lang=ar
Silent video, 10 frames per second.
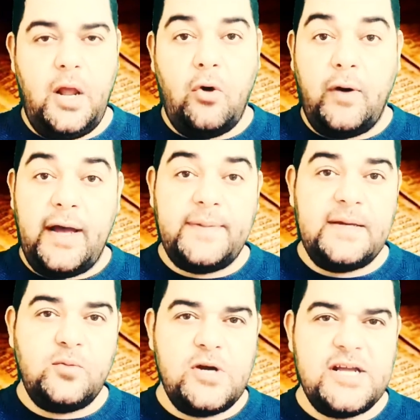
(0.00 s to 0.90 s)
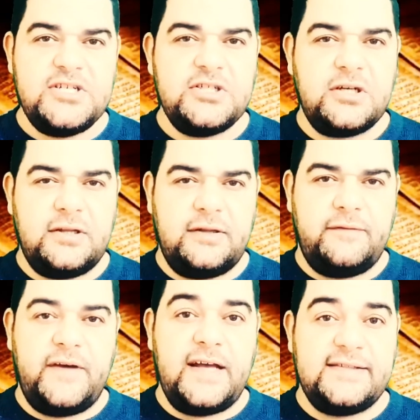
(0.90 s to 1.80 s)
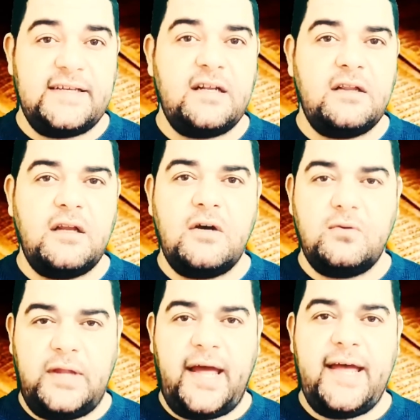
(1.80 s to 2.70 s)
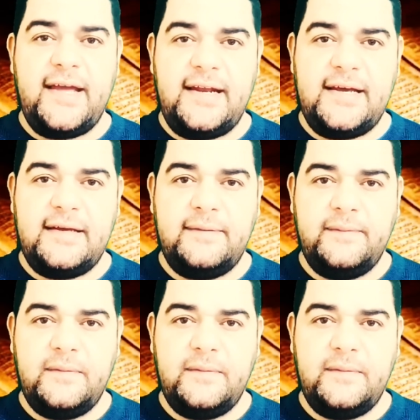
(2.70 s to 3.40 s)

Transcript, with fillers: وابى مهاجرا فانزل الله تعالى